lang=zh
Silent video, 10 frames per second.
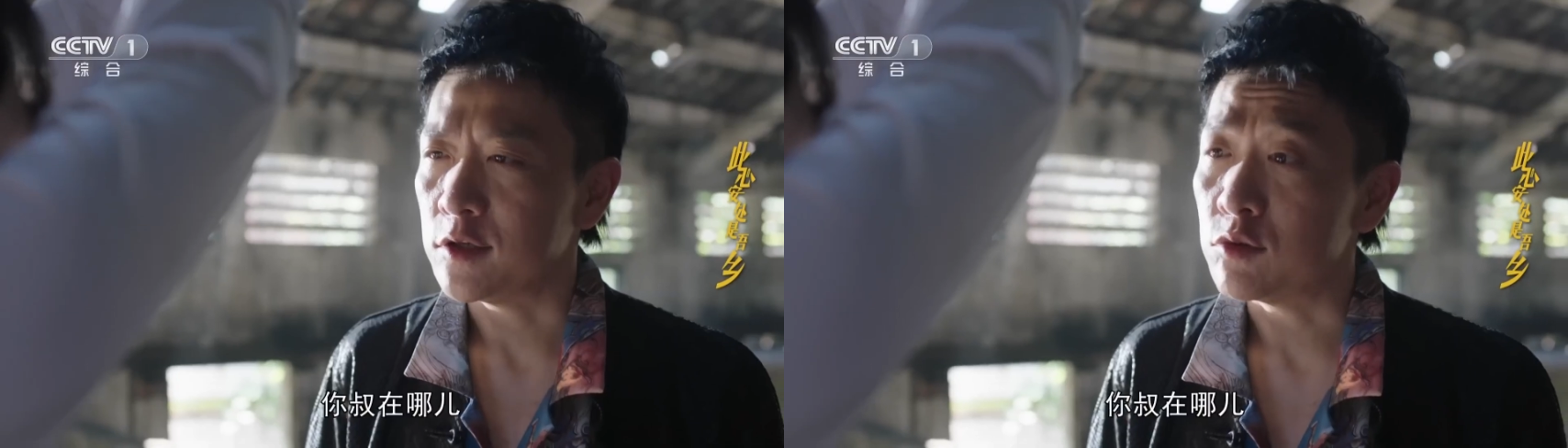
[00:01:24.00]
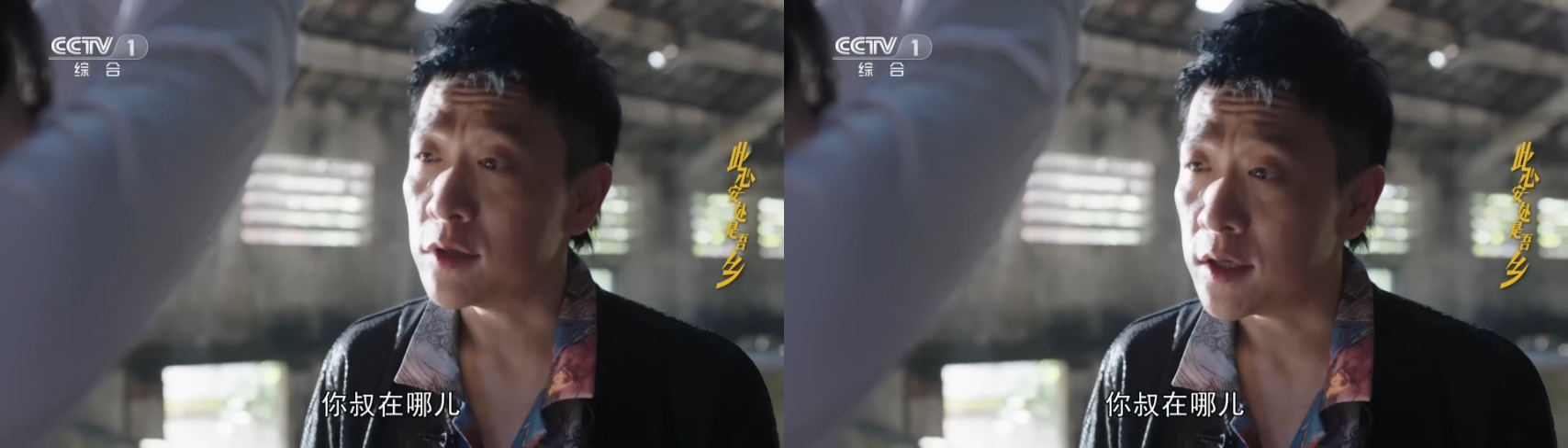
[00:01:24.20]

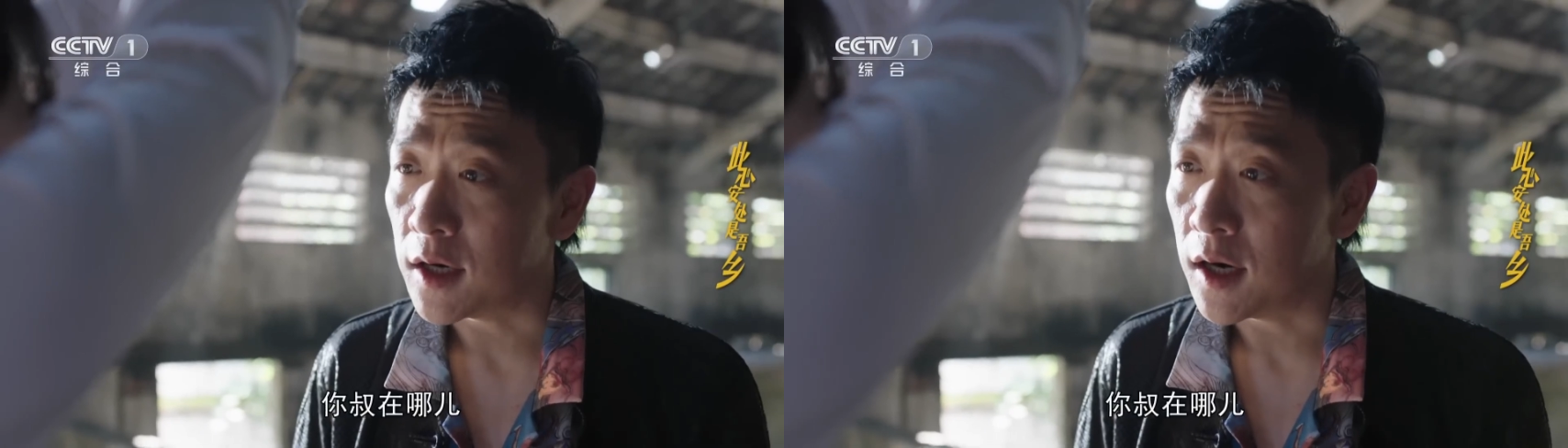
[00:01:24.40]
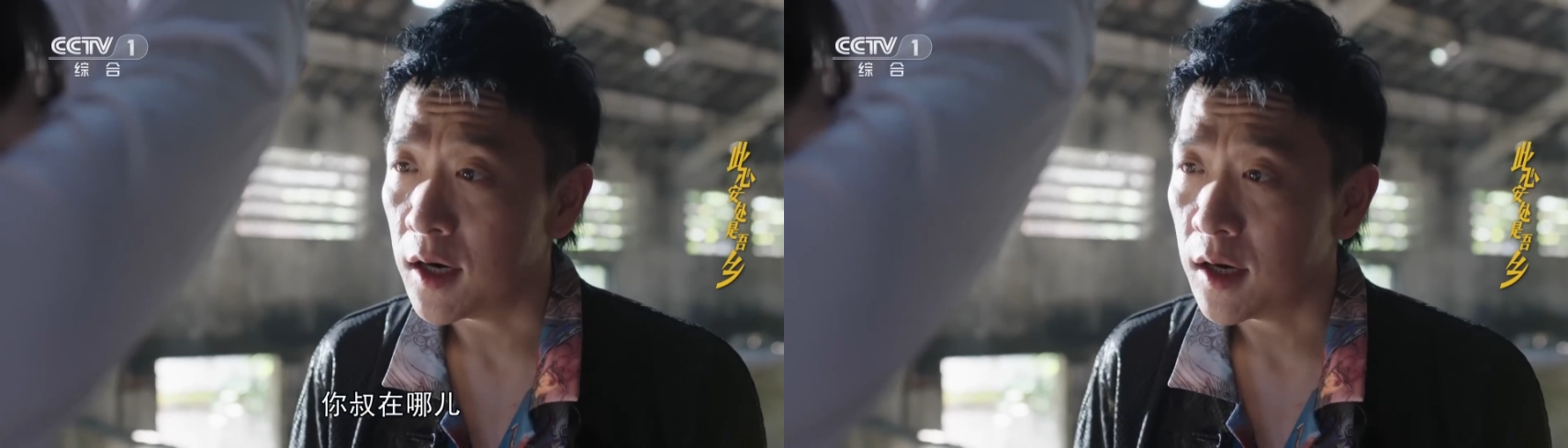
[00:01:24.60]
你说在
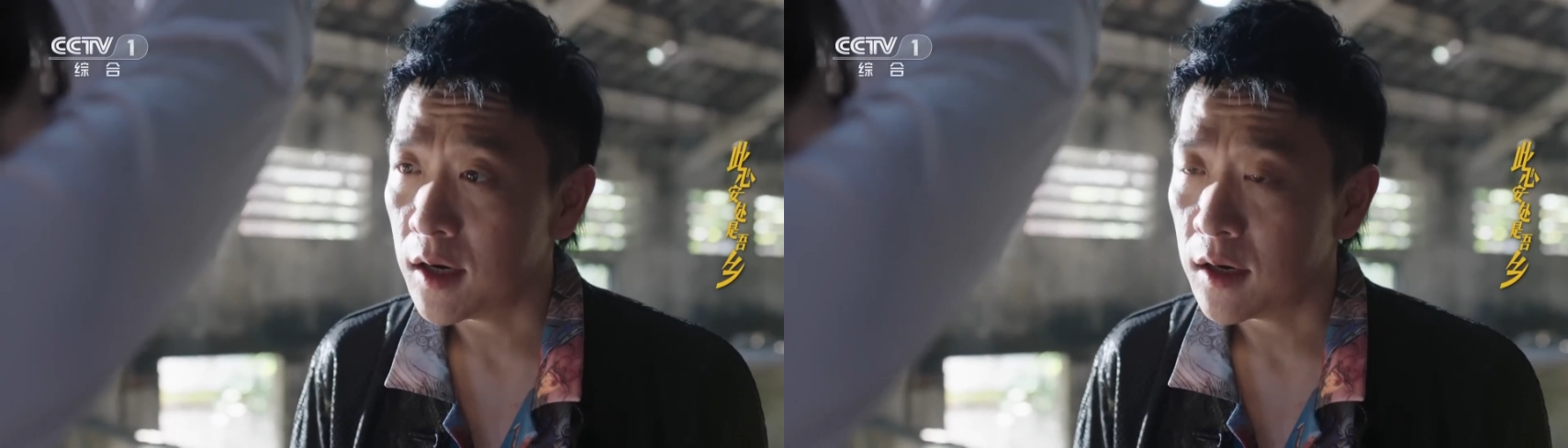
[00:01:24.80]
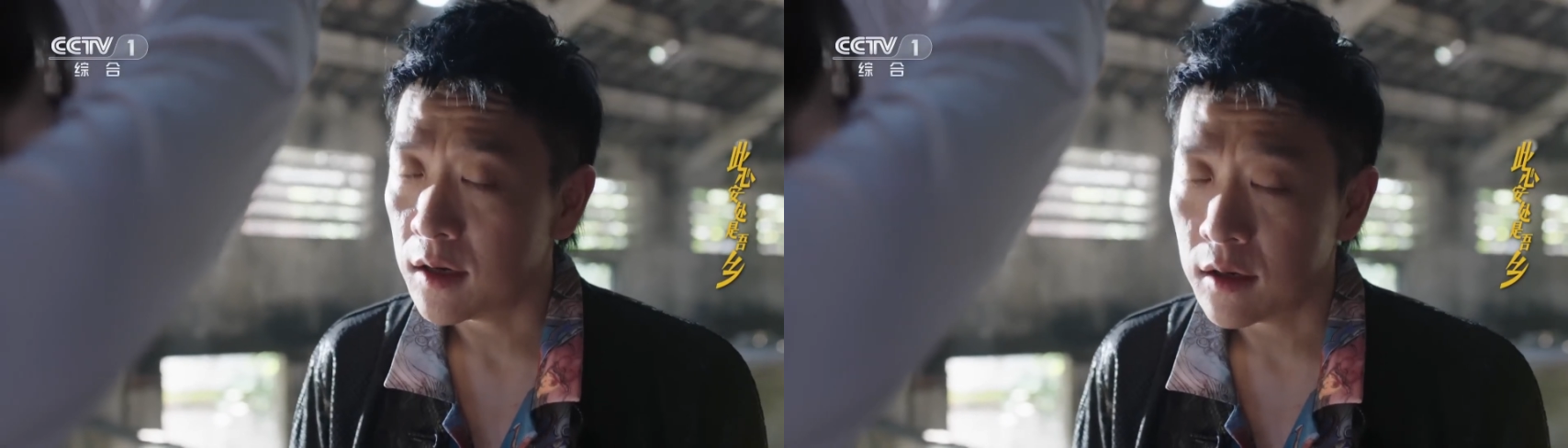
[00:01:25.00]
哪儿啊？
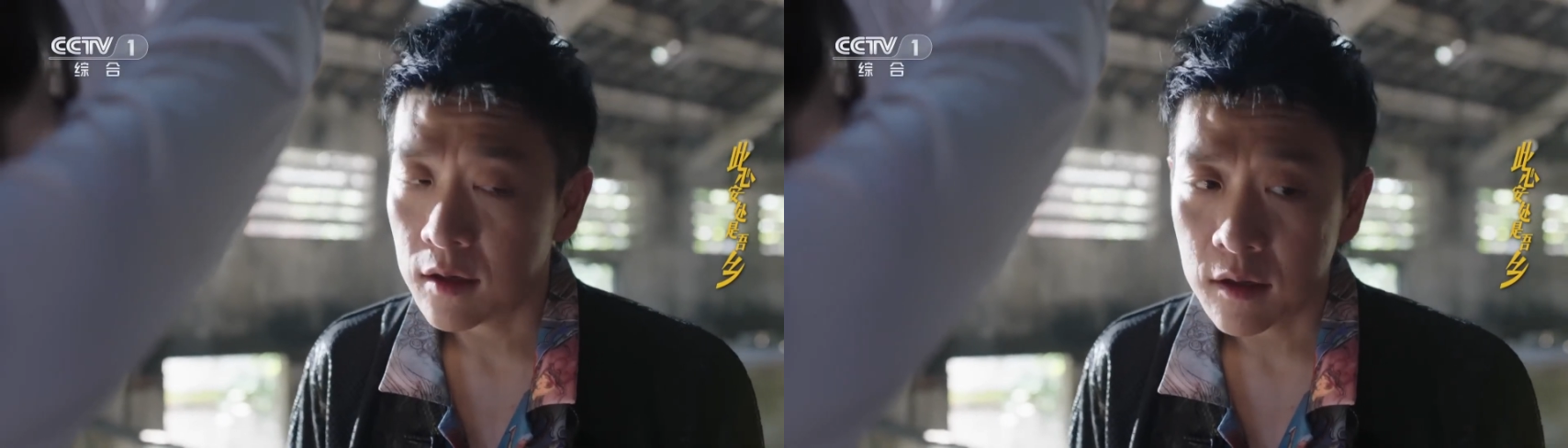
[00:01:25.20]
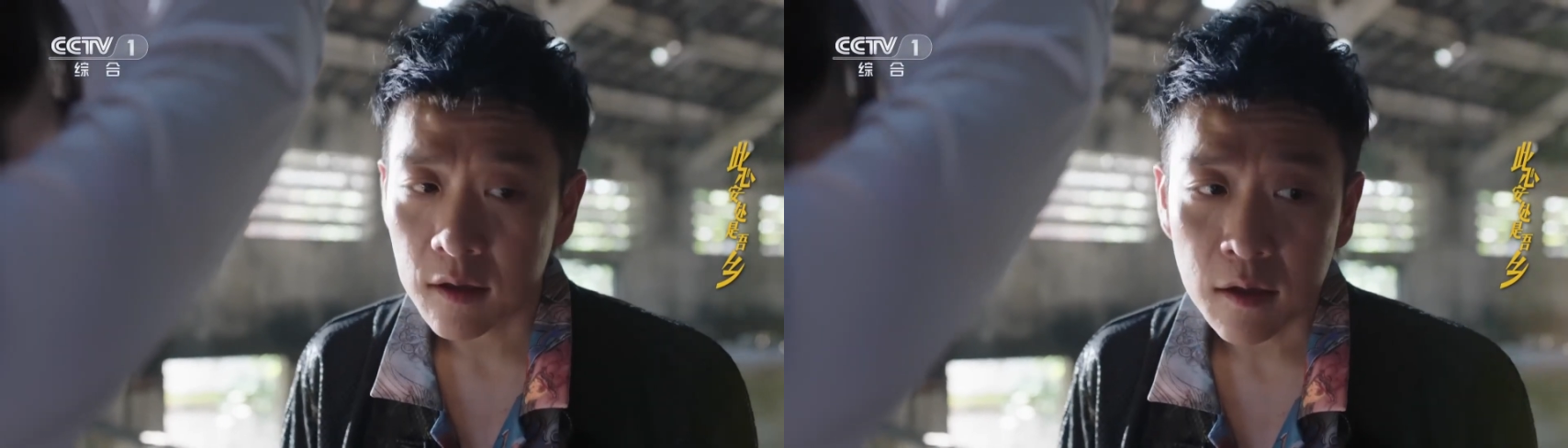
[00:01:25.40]

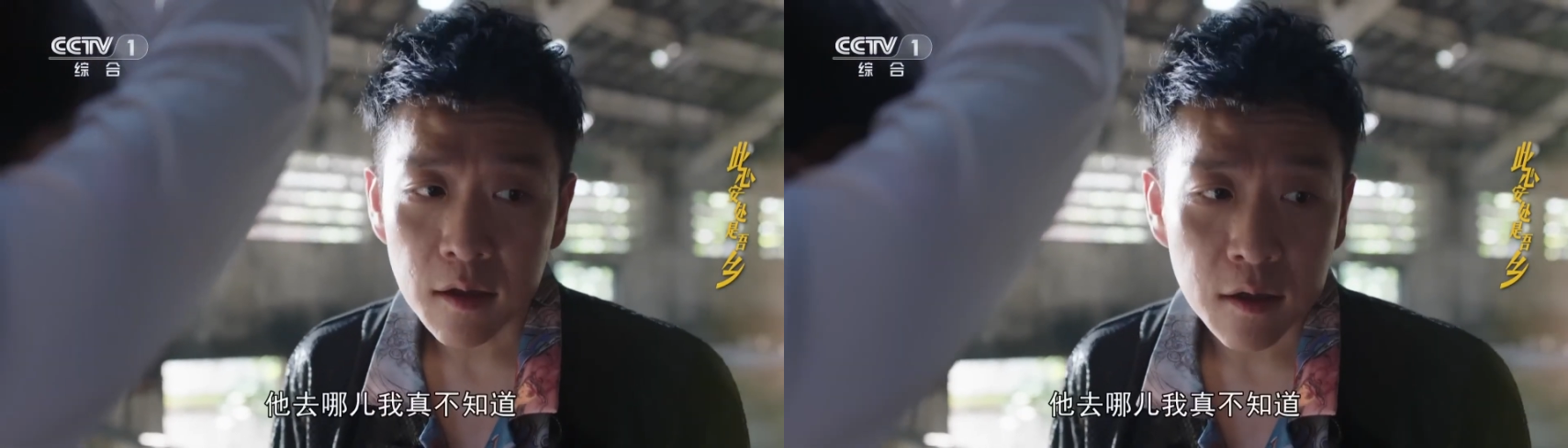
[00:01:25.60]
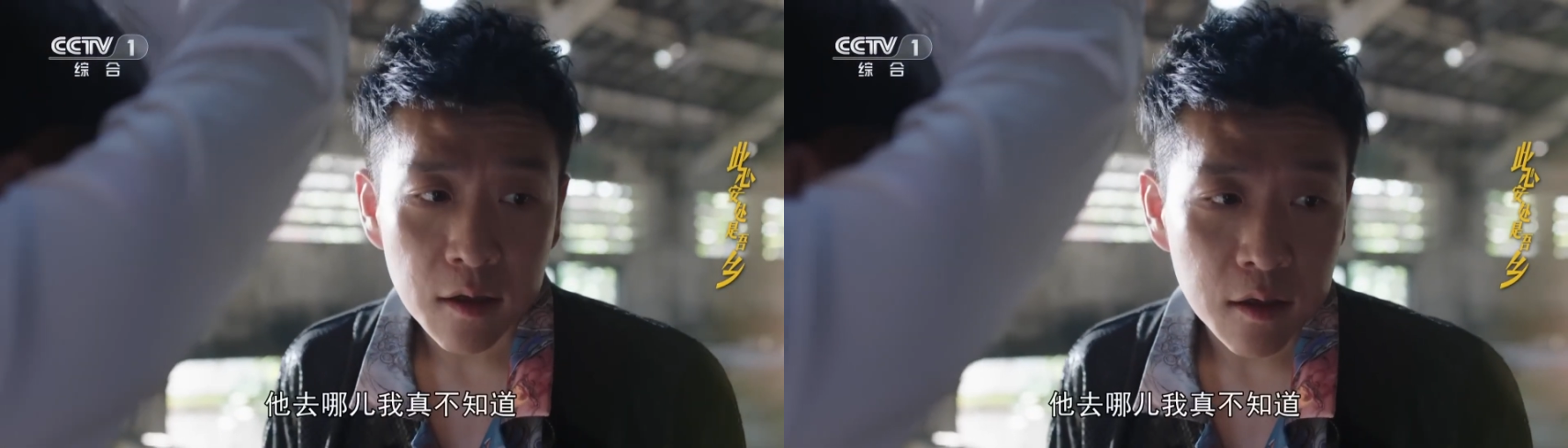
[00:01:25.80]

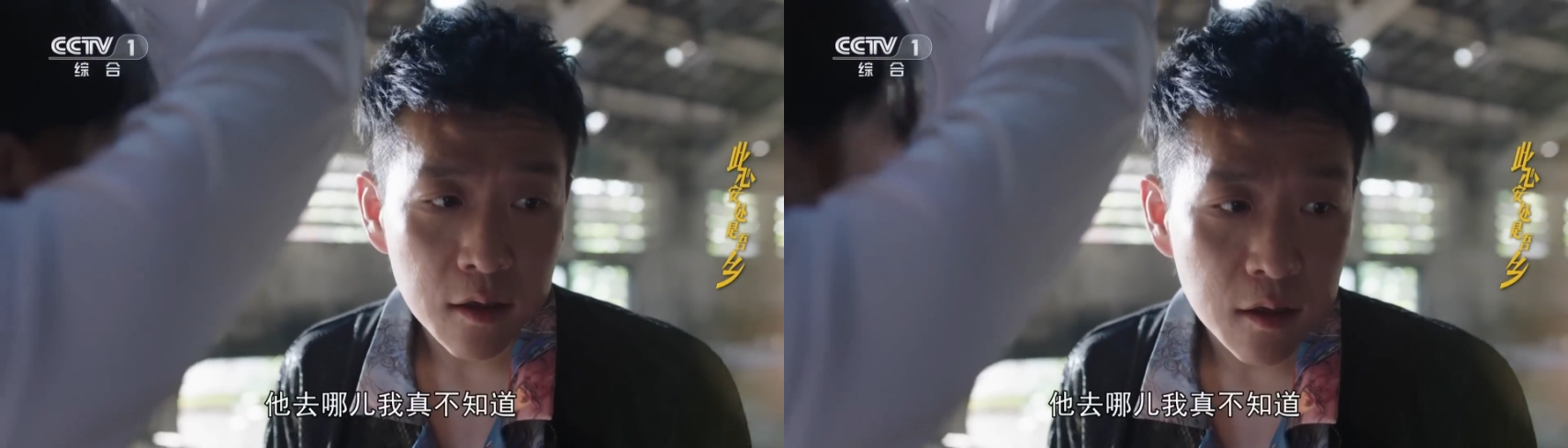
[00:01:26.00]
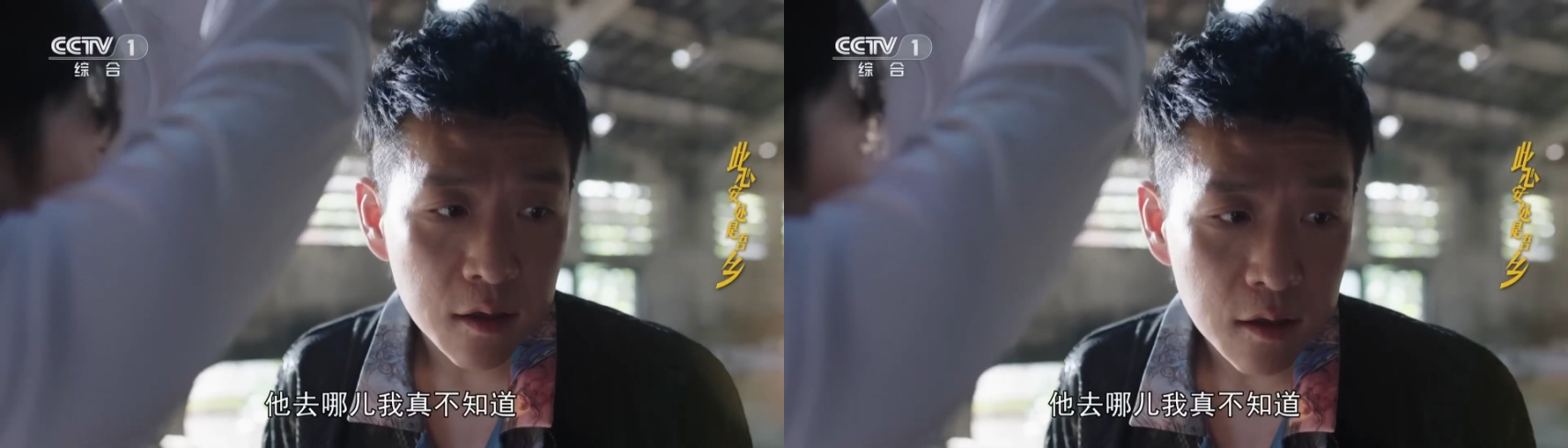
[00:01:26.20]
他去哪儿，我